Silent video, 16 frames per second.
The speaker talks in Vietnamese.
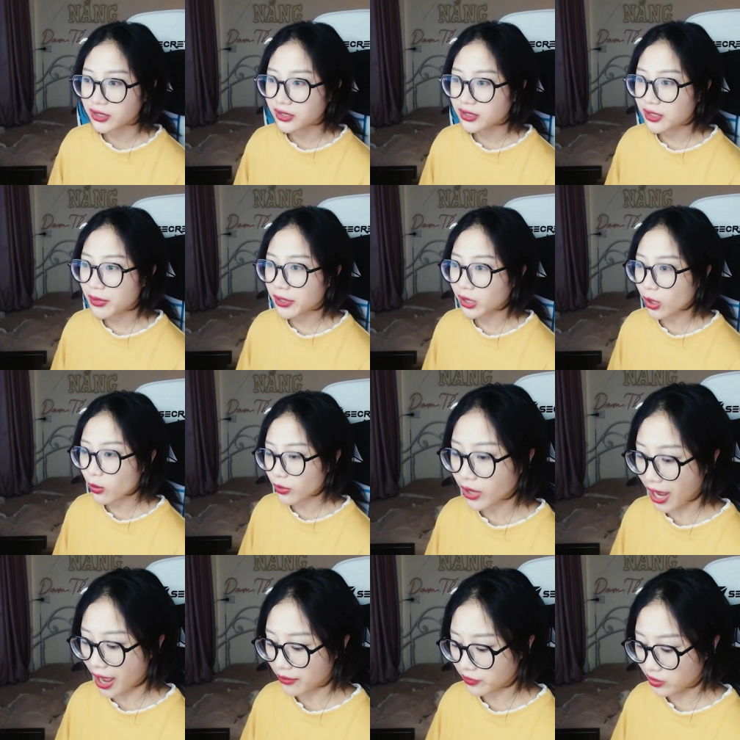chưa biết thông
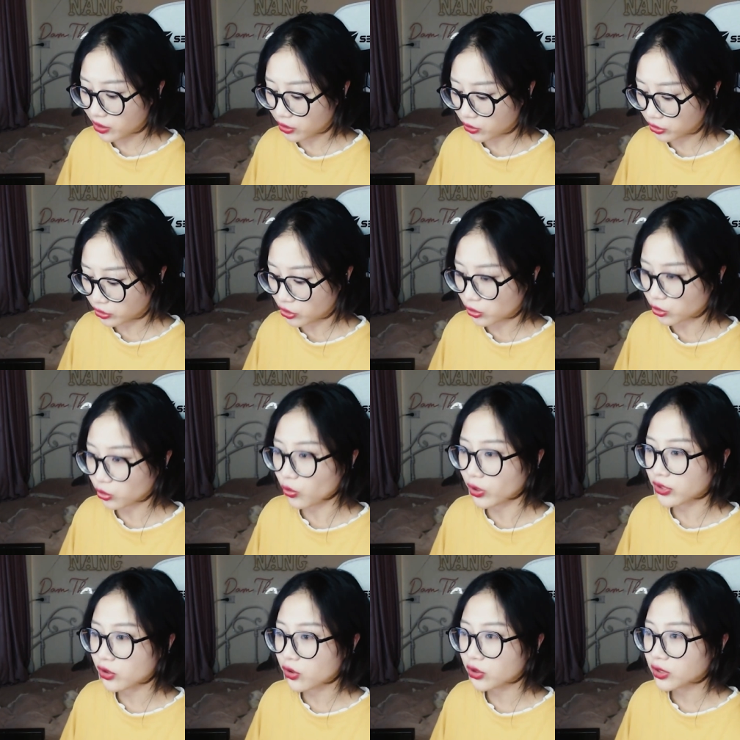cảm với cả còn nhỏ
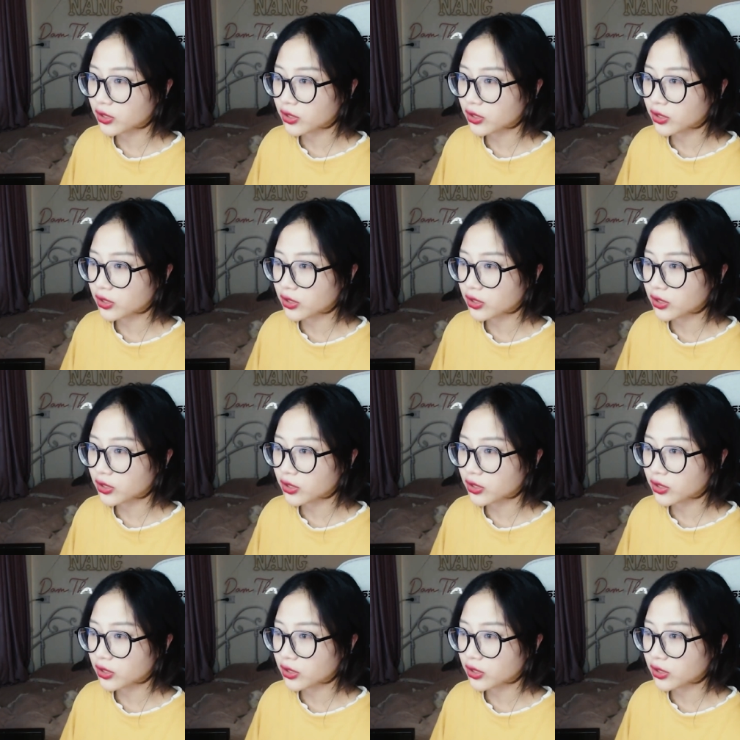tuổi thôi